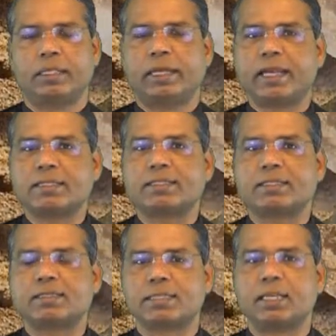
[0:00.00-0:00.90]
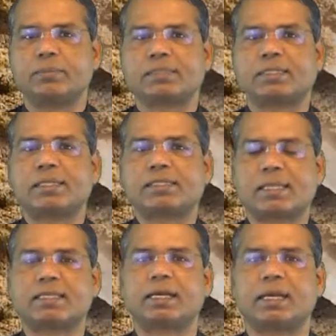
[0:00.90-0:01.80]
Die ganze
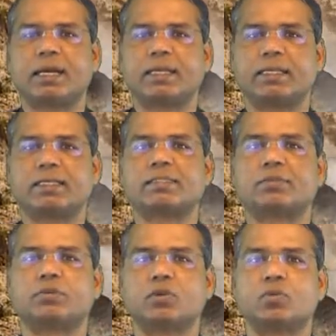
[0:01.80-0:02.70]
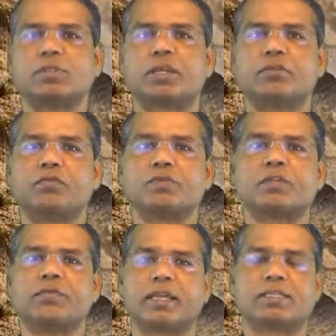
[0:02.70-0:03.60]
Selbstsicherheit ist von unseren
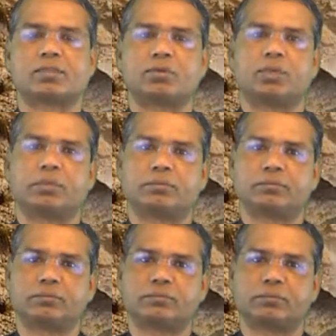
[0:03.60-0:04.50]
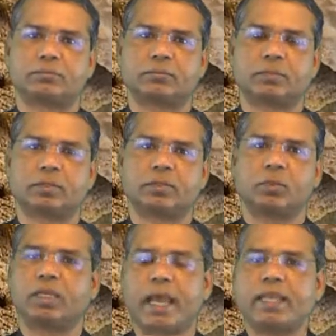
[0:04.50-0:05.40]
Füßen weggezogen.
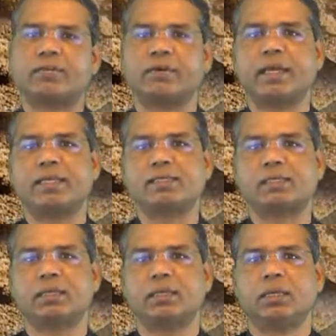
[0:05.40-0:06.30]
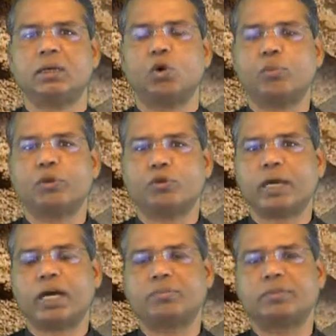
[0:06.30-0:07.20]
Und keiner weiß, ob wir
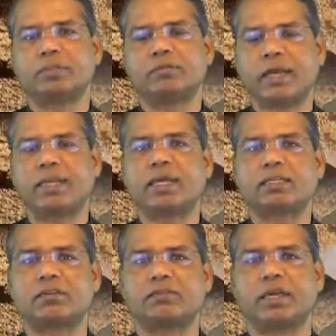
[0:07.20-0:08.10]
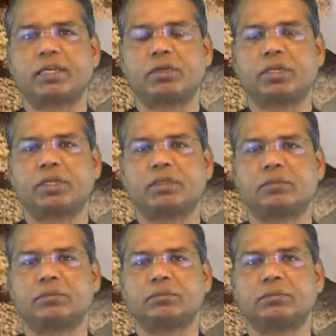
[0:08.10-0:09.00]
überhaupt Weihnachten feiern können.
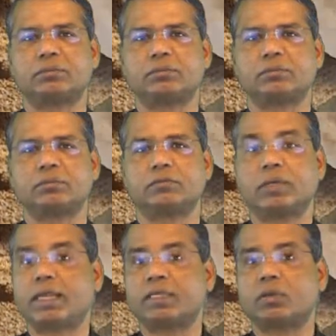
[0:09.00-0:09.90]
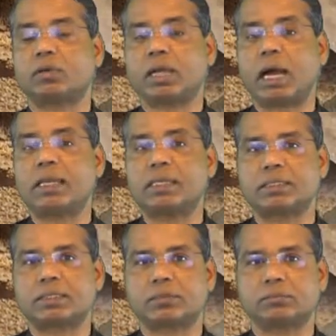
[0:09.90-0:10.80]
Vielleicht auch gar
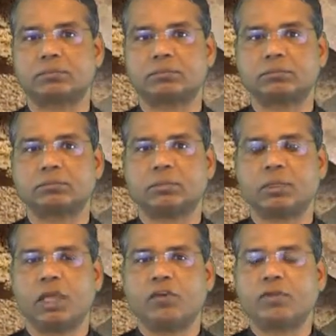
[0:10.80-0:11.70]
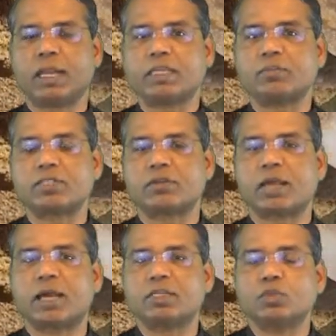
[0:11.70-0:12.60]
nicht. Vielleicht müssen
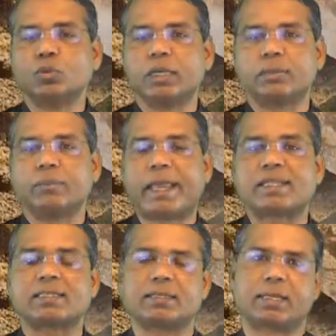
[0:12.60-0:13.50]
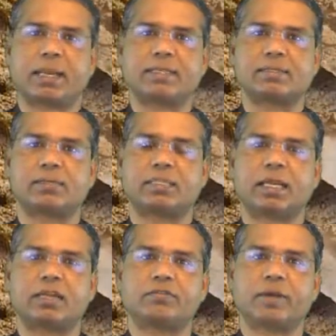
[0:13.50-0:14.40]
wir halt nur im engsten Kreis
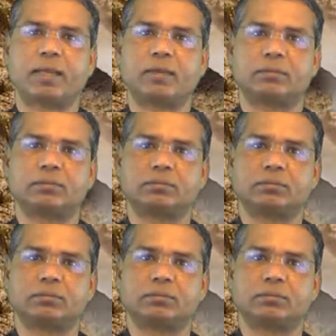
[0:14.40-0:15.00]
miteinander feiern.